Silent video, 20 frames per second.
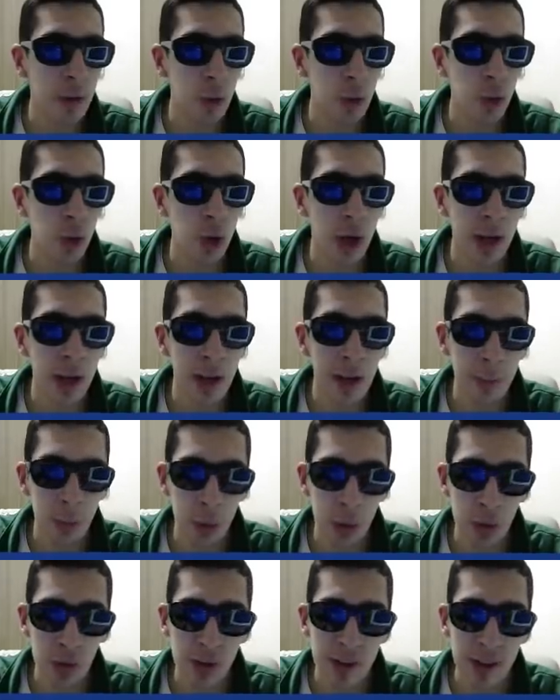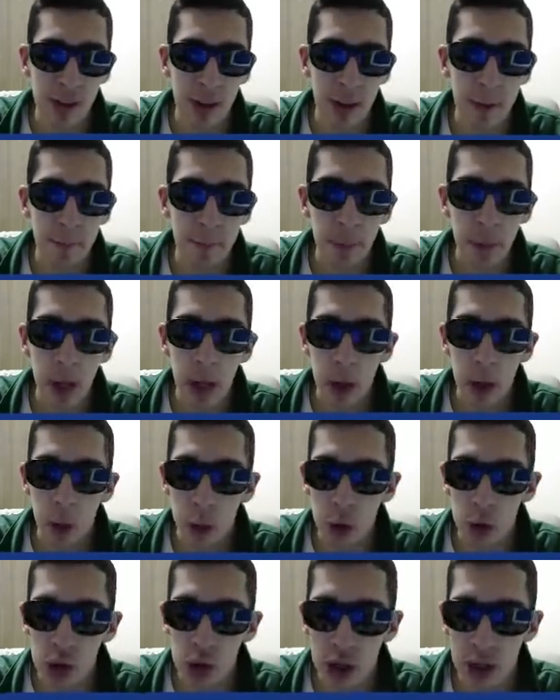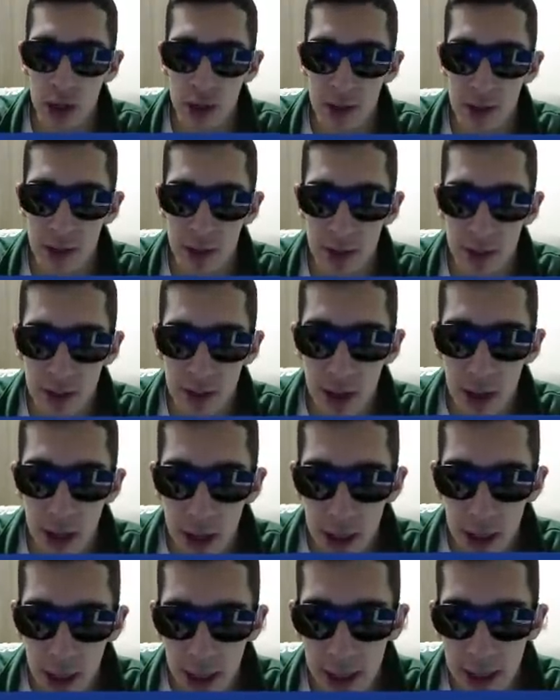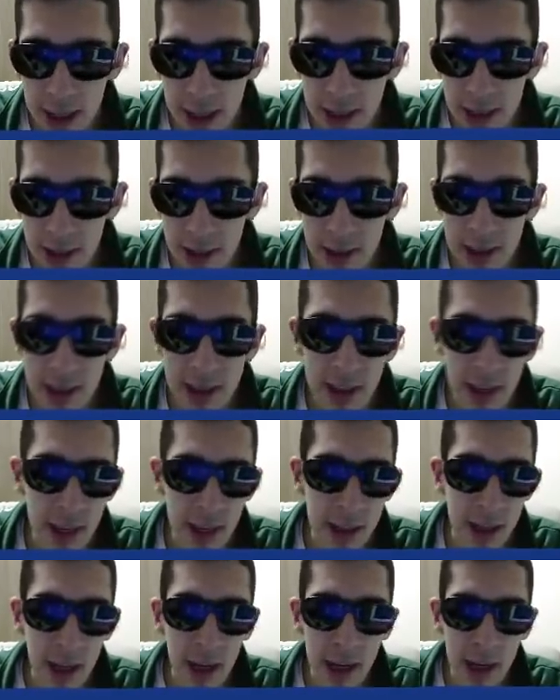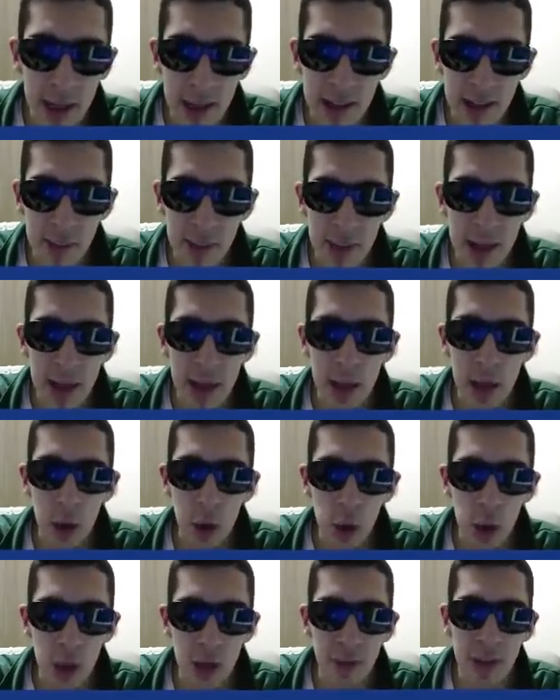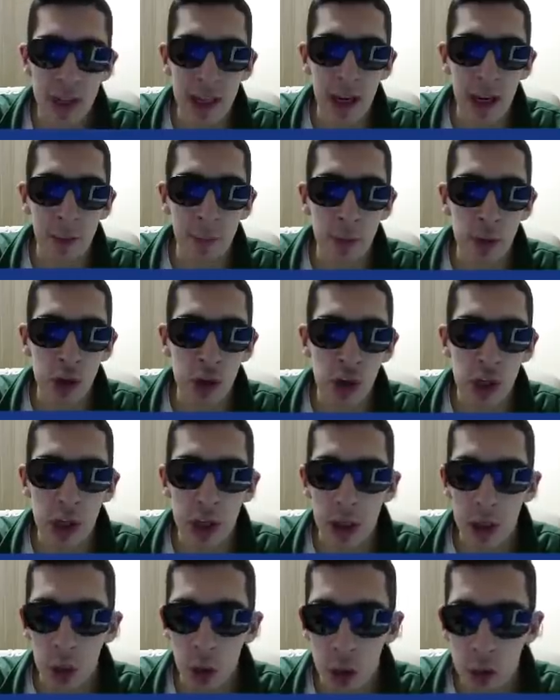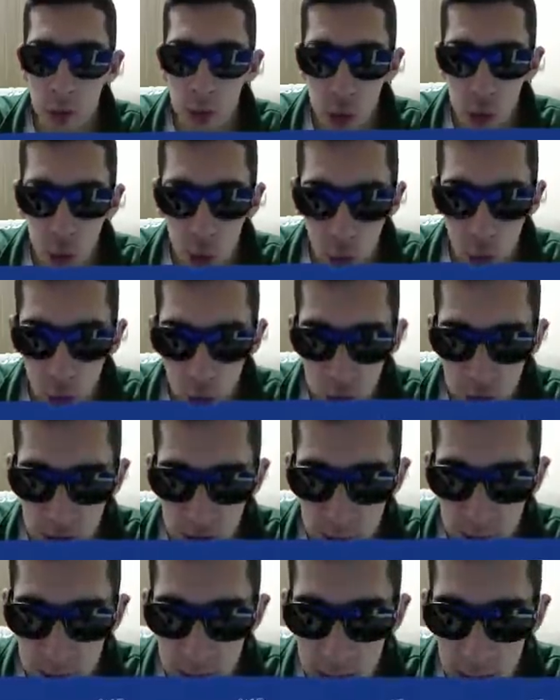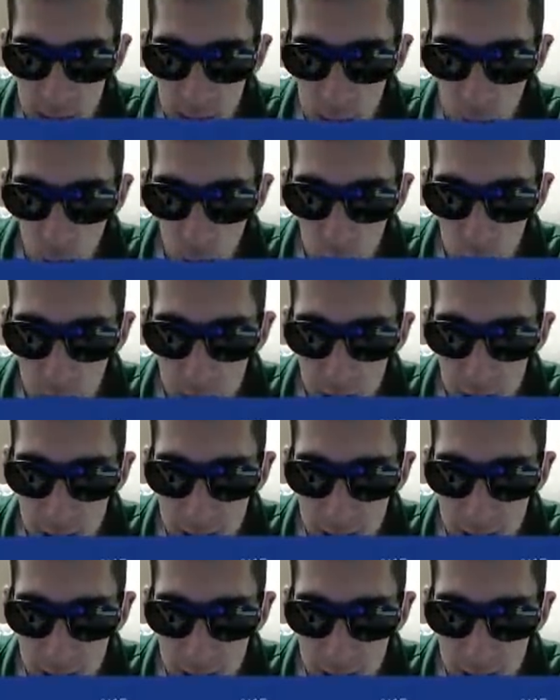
3 tane yaptırıyor sizlere. Onu çıkarırsanız kalan 7 tane daha herkes bir görevini yapmış görmüş olduğunuz gibi. Oranlar